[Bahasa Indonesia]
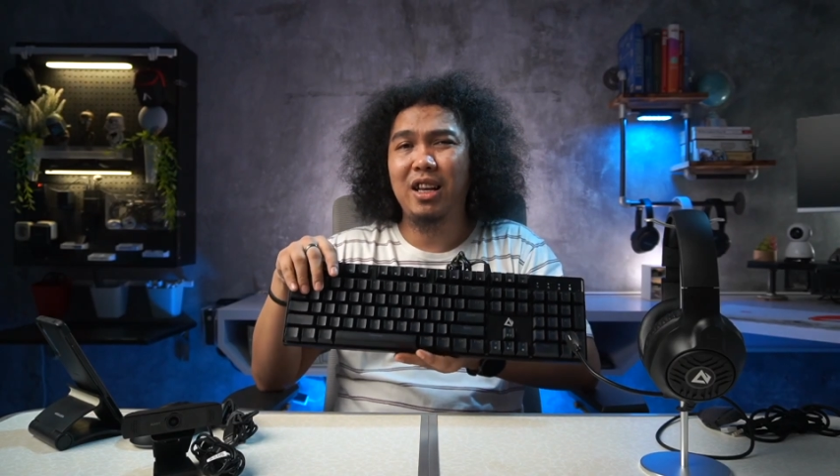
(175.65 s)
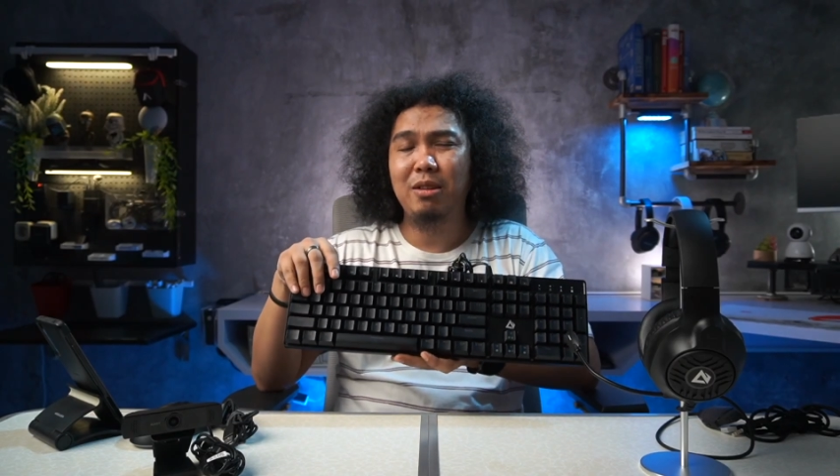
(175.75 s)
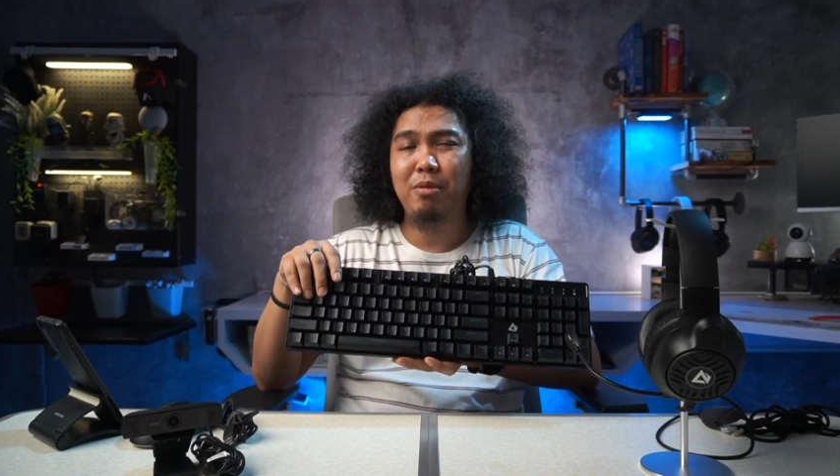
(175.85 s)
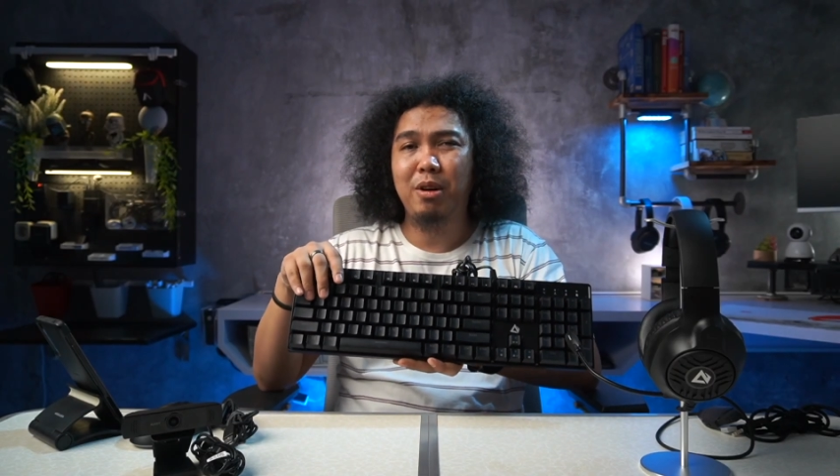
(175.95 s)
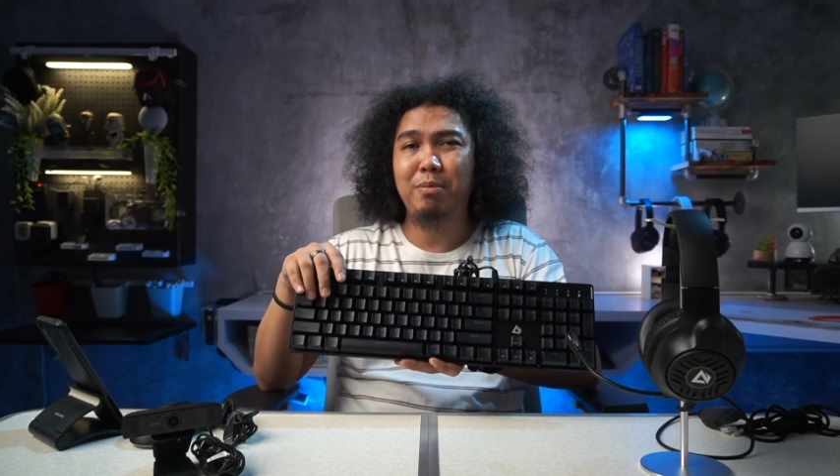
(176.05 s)

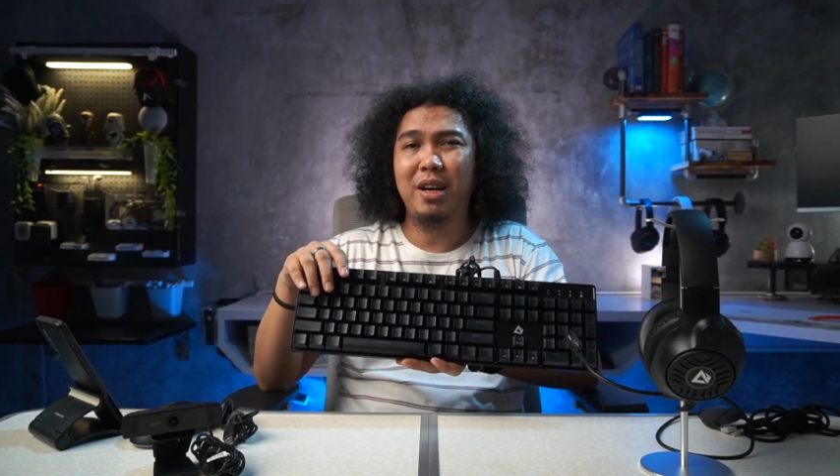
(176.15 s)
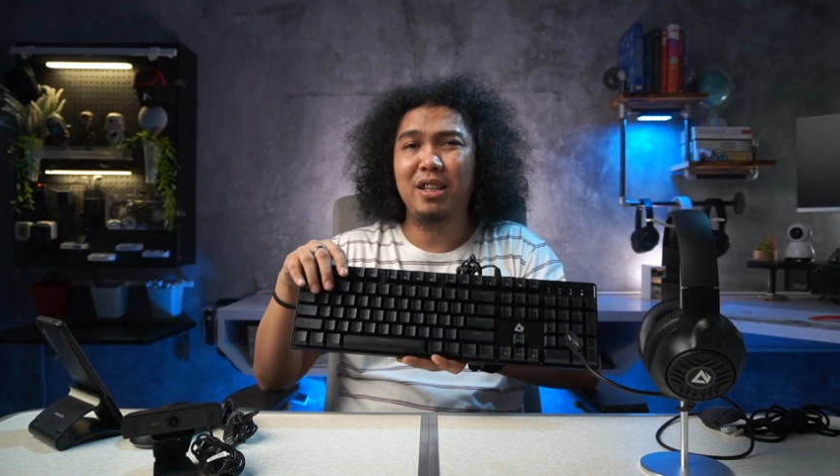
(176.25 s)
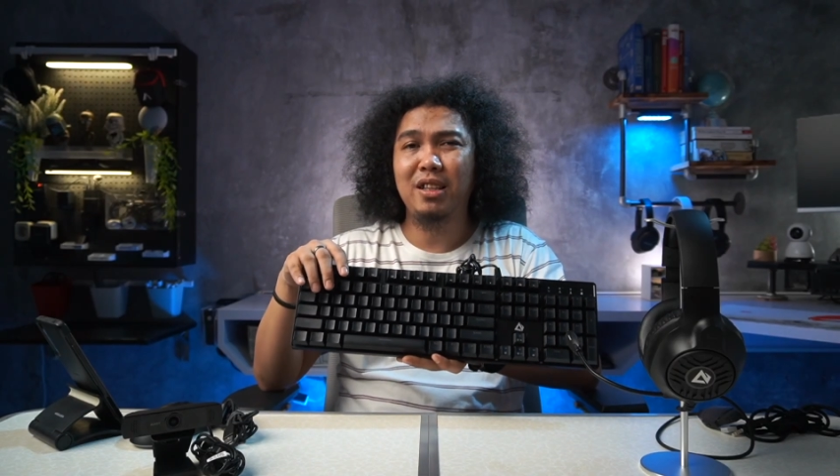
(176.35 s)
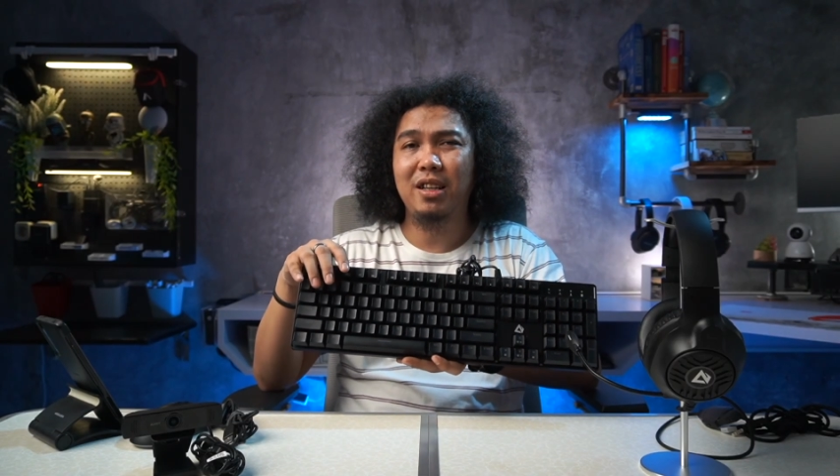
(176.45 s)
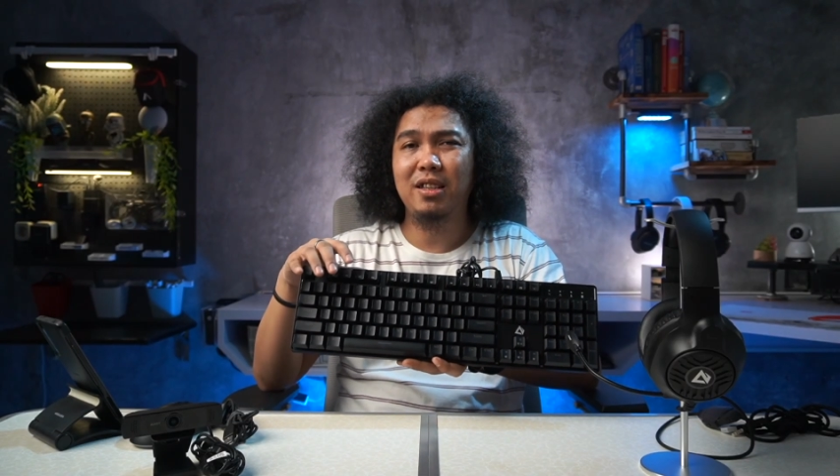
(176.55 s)
Ada beberapa
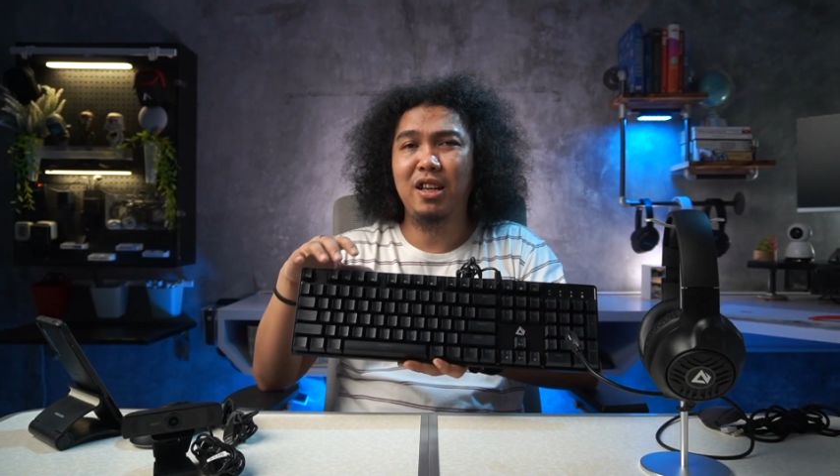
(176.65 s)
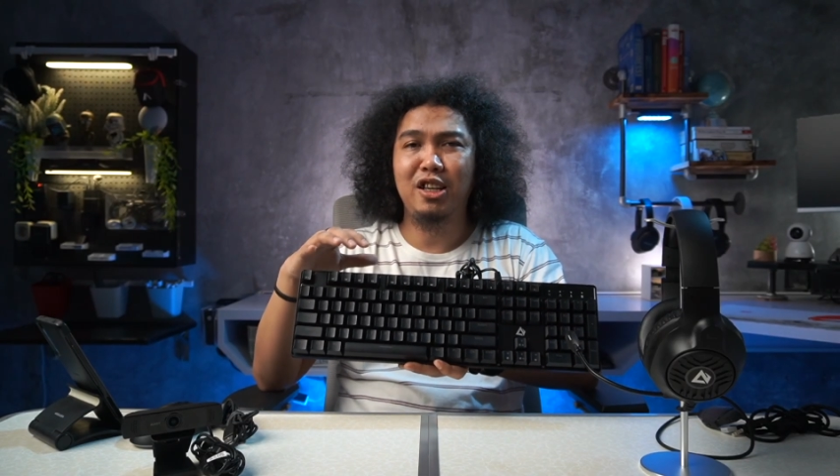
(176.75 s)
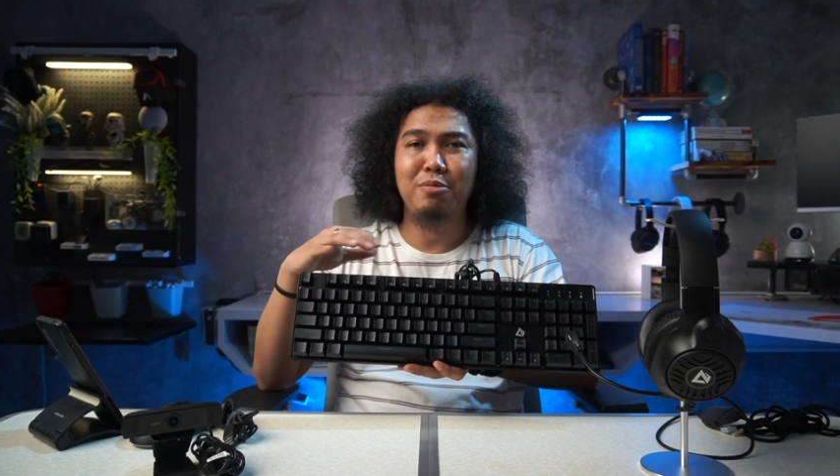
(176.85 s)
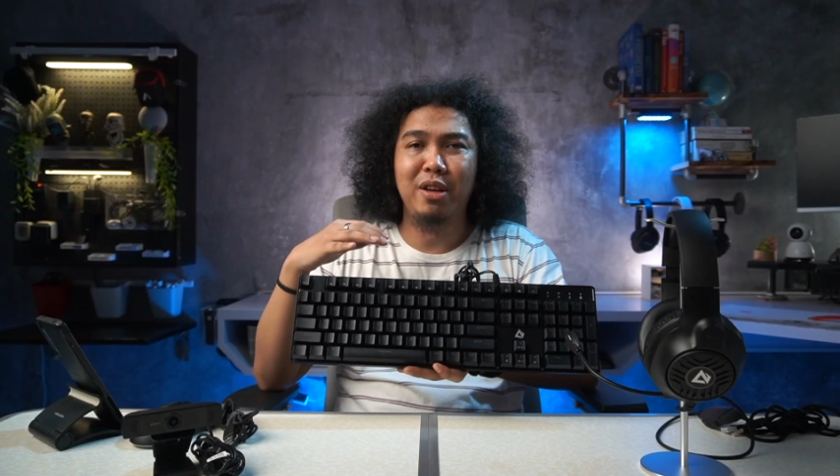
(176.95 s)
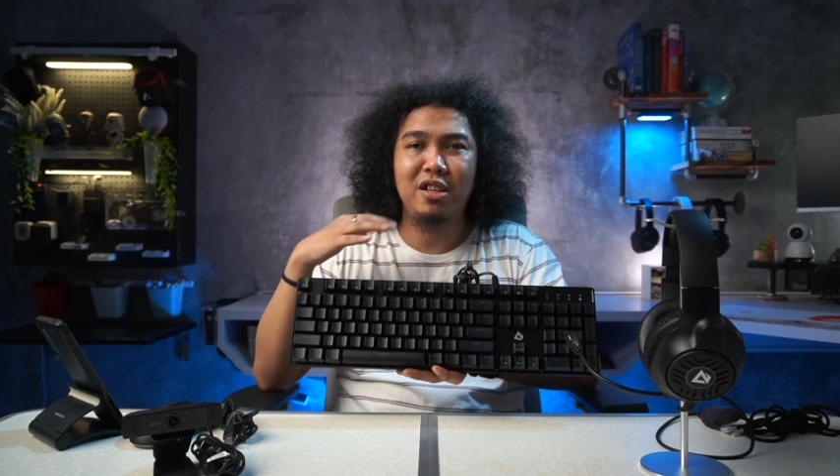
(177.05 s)
kali ketika saya
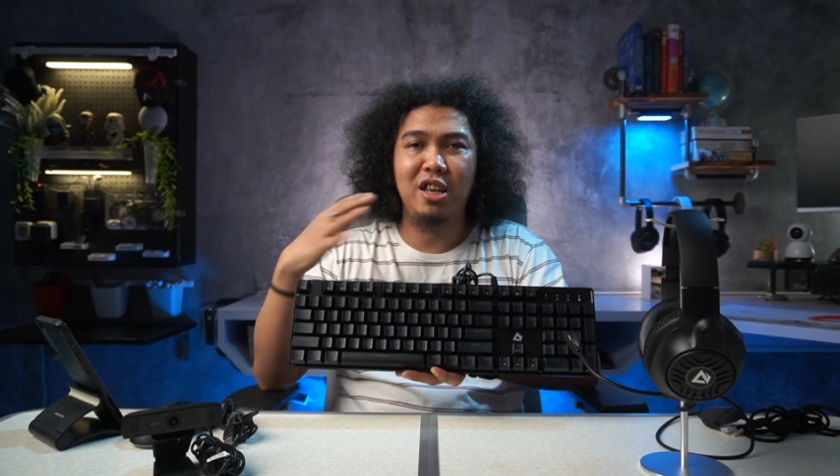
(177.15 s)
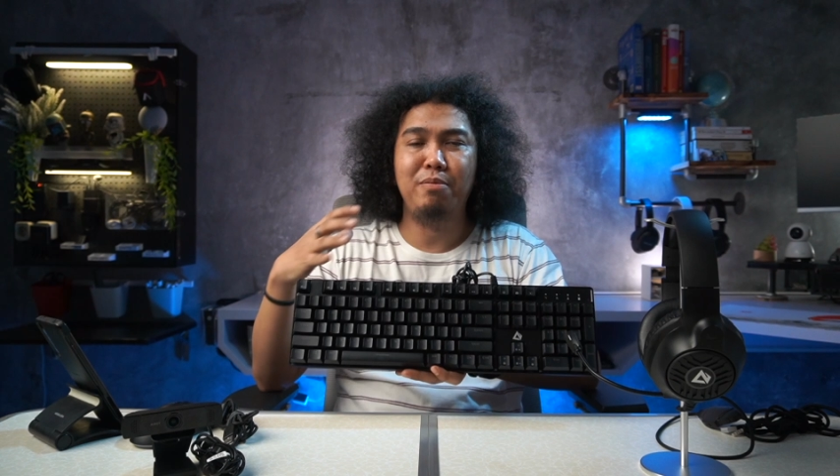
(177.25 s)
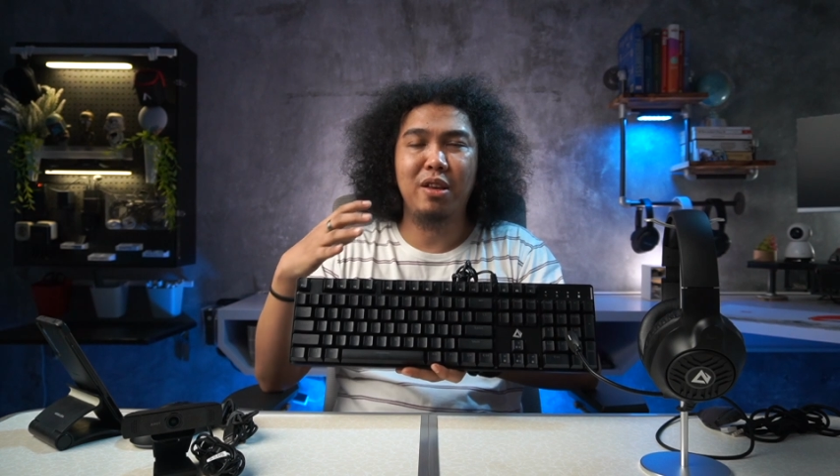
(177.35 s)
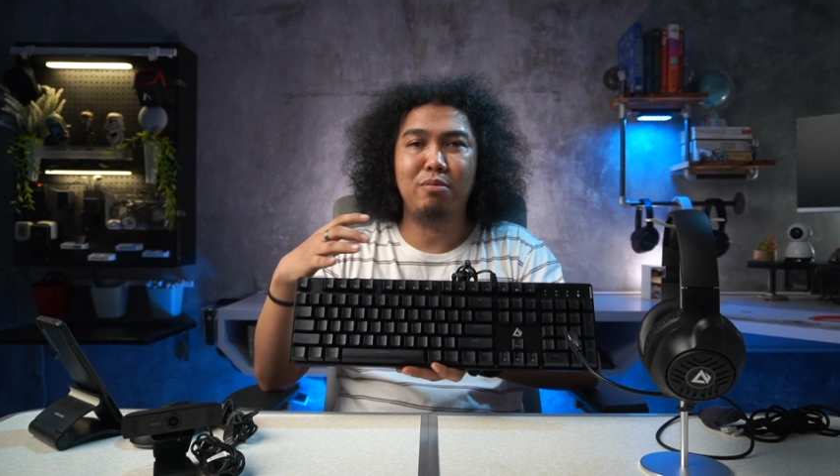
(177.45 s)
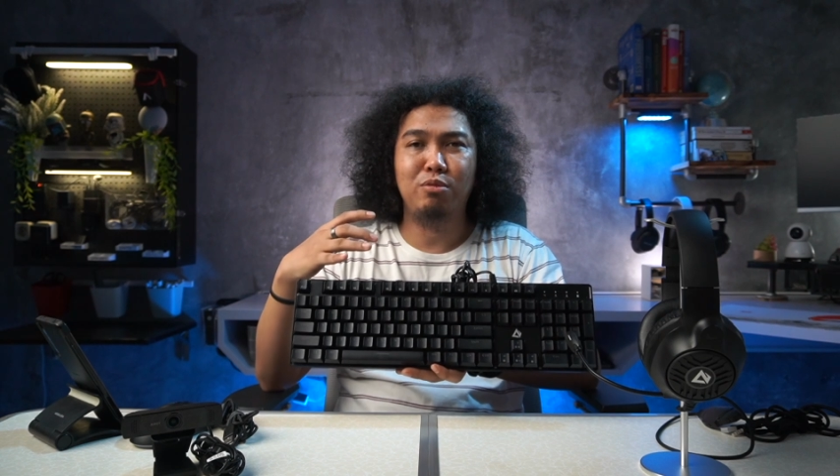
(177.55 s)
lagi main
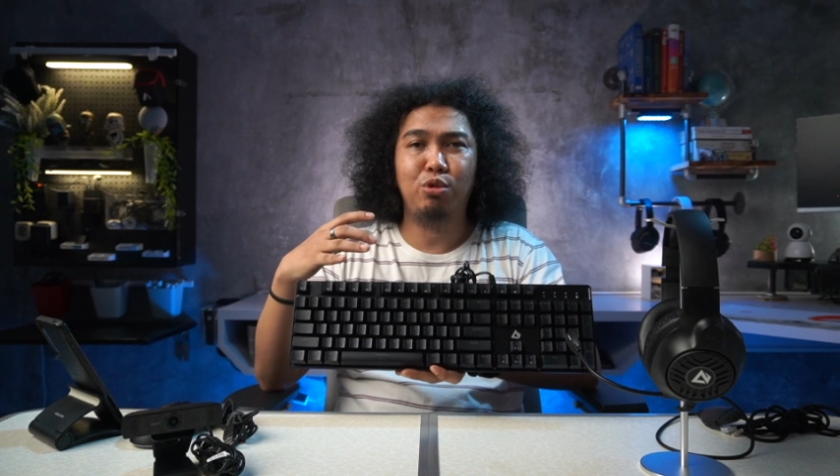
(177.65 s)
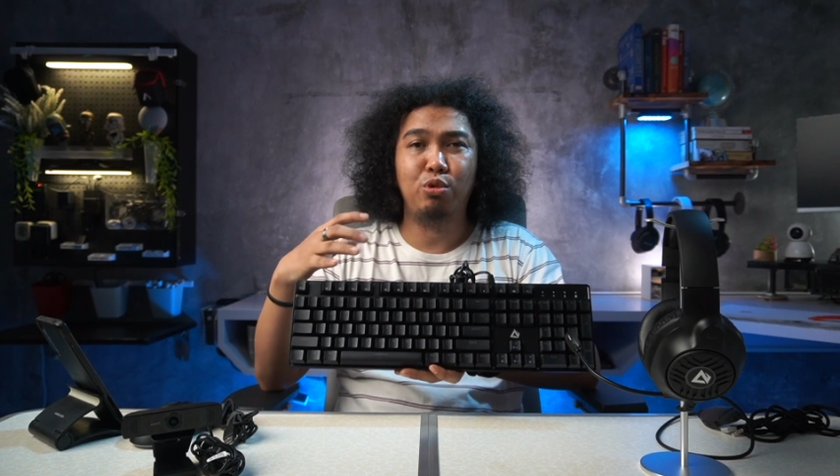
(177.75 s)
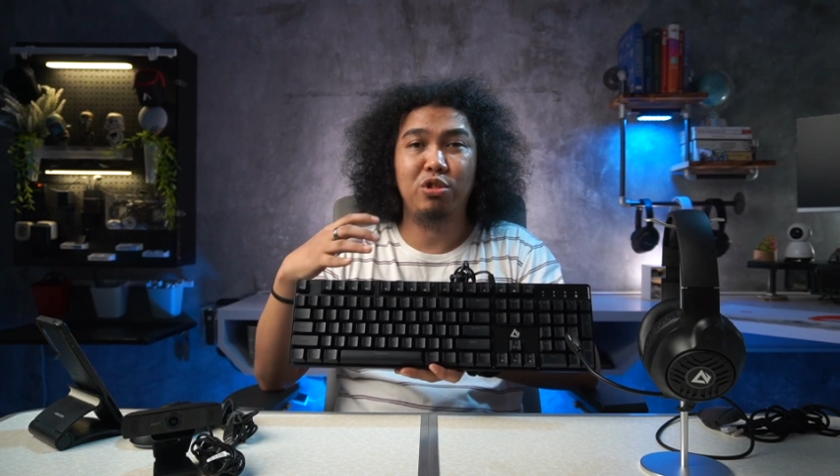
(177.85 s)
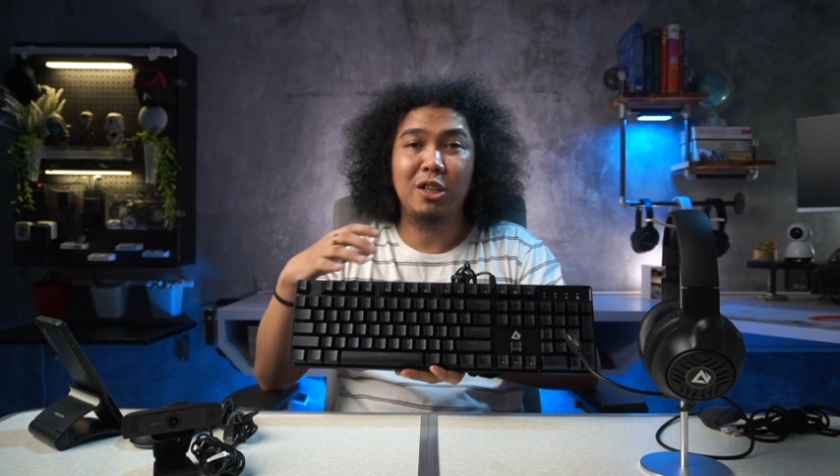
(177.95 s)
game yang butuh